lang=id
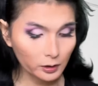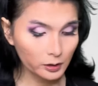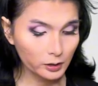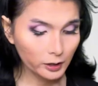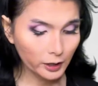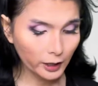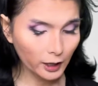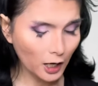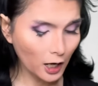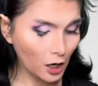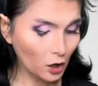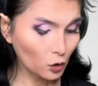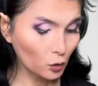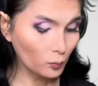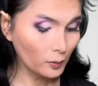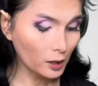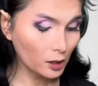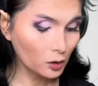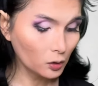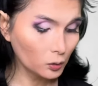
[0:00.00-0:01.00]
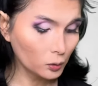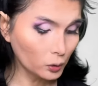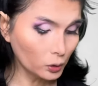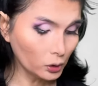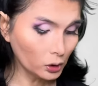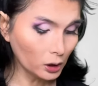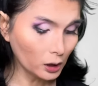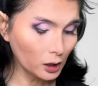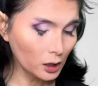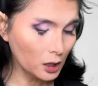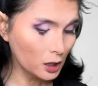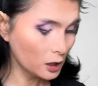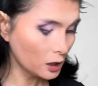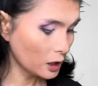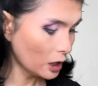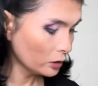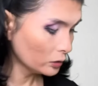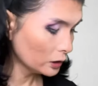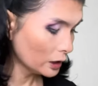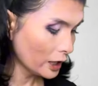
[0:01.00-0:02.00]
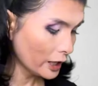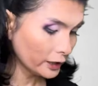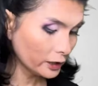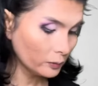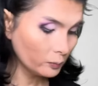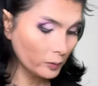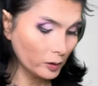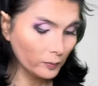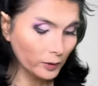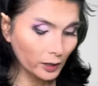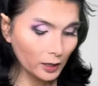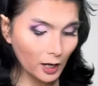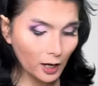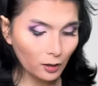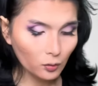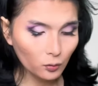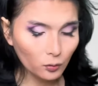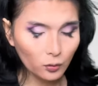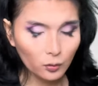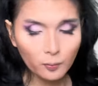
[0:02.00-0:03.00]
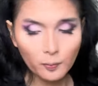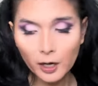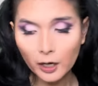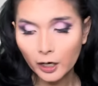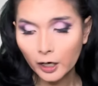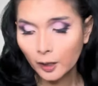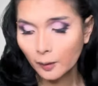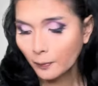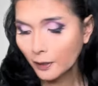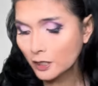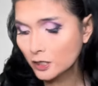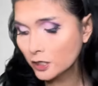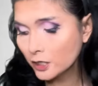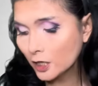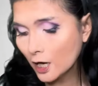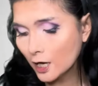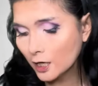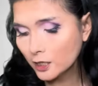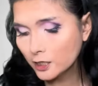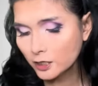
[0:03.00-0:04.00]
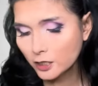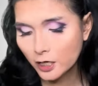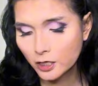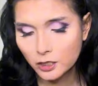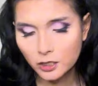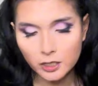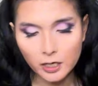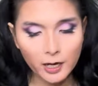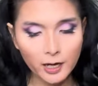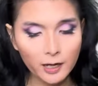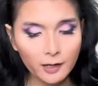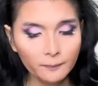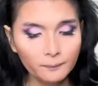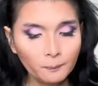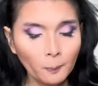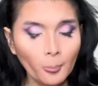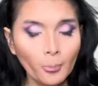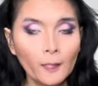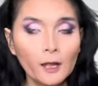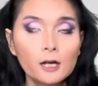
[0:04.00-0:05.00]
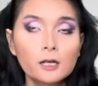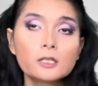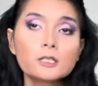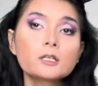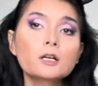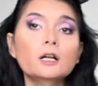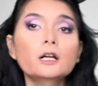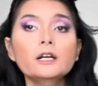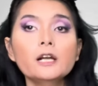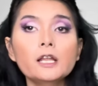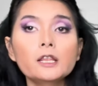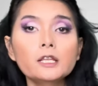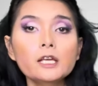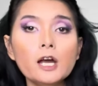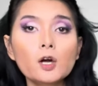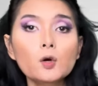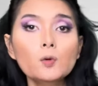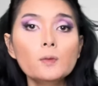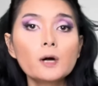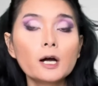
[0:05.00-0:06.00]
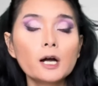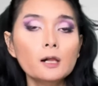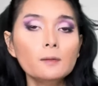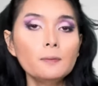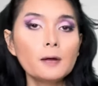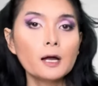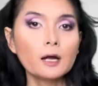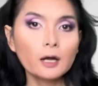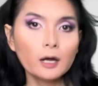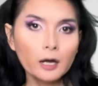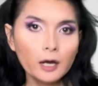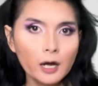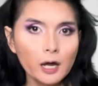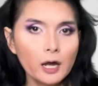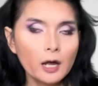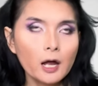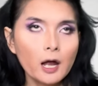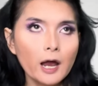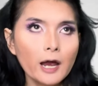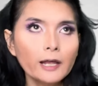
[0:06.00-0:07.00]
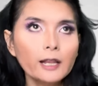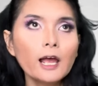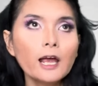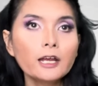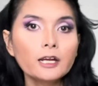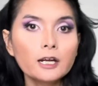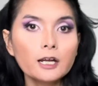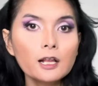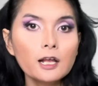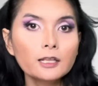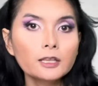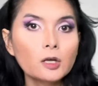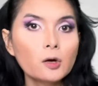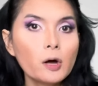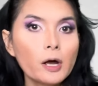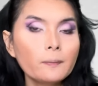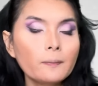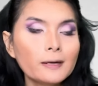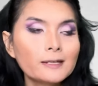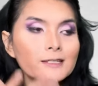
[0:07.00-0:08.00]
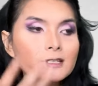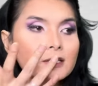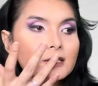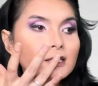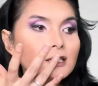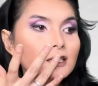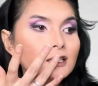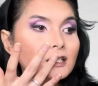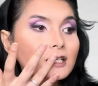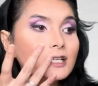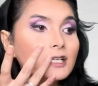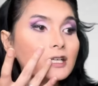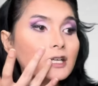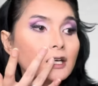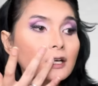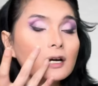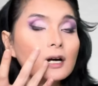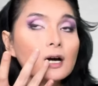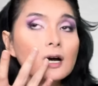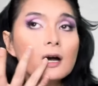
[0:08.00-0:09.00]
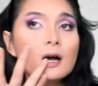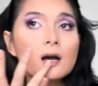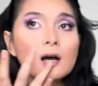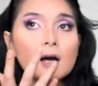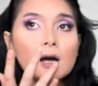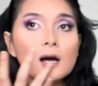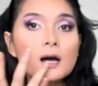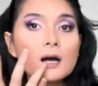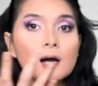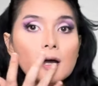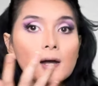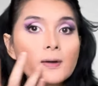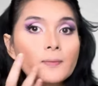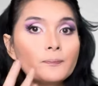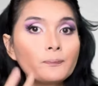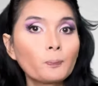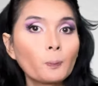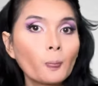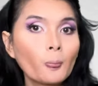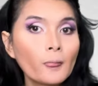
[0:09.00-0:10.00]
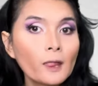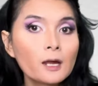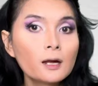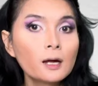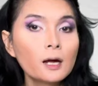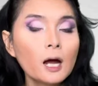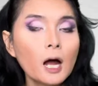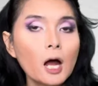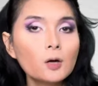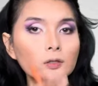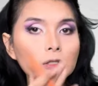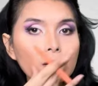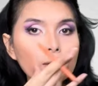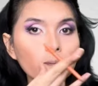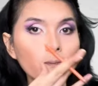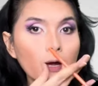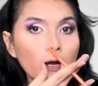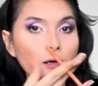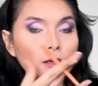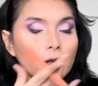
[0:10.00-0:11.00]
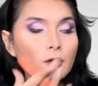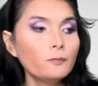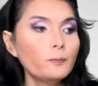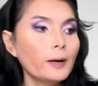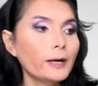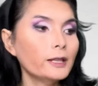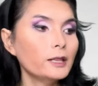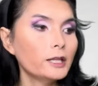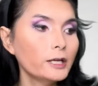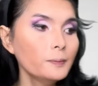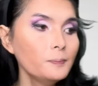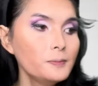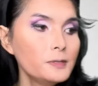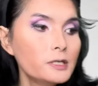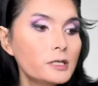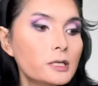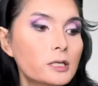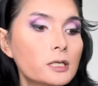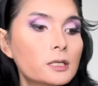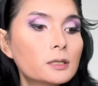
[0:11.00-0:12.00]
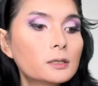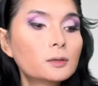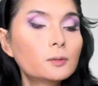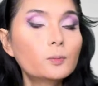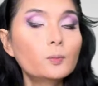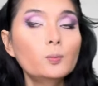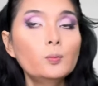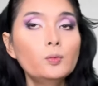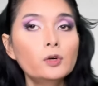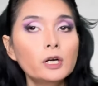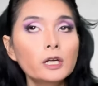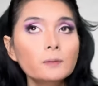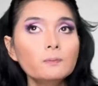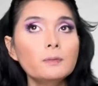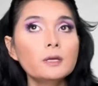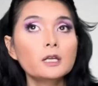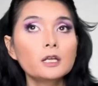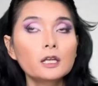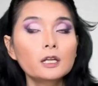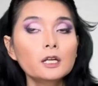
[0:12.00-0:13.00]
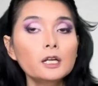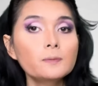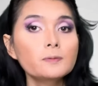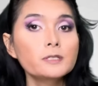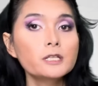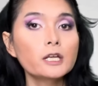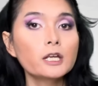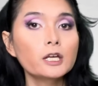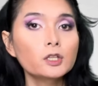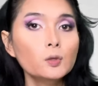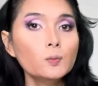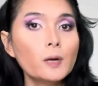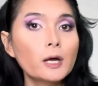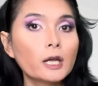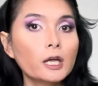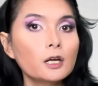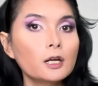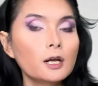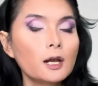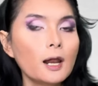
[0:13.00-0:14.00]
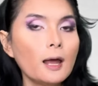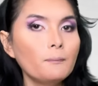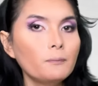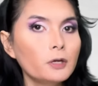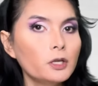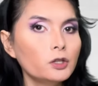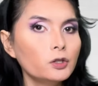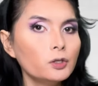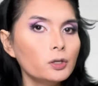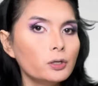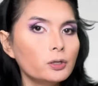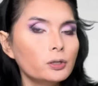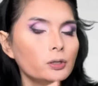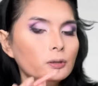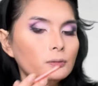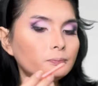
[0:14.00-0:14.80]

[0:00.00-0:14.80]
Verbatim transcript: Sekarang aku mau uh, outline bibir aku pakai pensil alis aja soalnya nanti aku bakal pakai eyeliner atau eye pencil di uh, outer part of my lips buat bikin lipsticknya tuh makin gelap gitu loh.